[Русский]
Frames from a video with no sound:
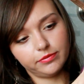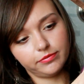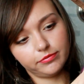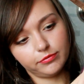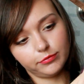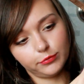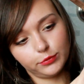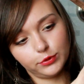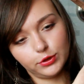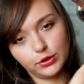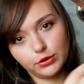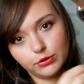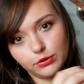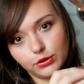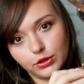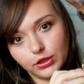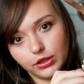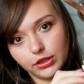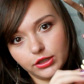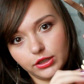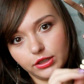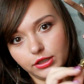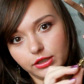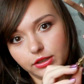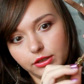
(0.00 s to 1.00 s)
здесь вот
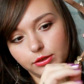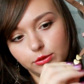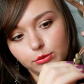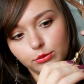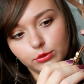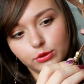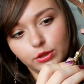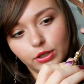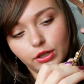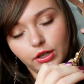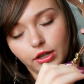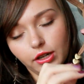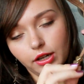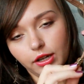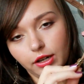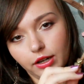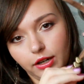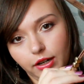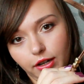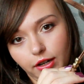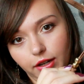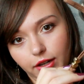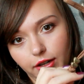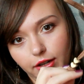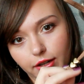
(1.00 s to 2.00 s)
такие идут
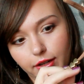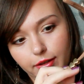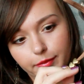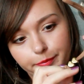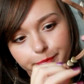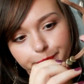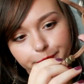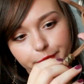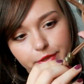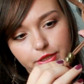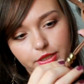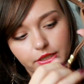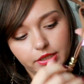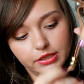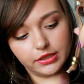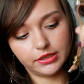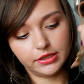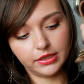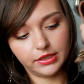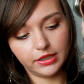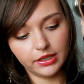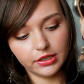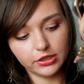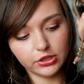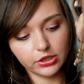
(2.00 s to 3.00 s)
а,
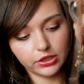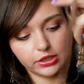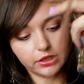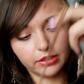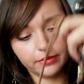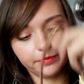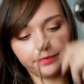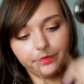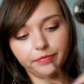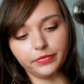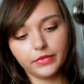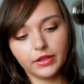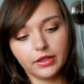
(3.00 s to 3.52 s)
сердечки.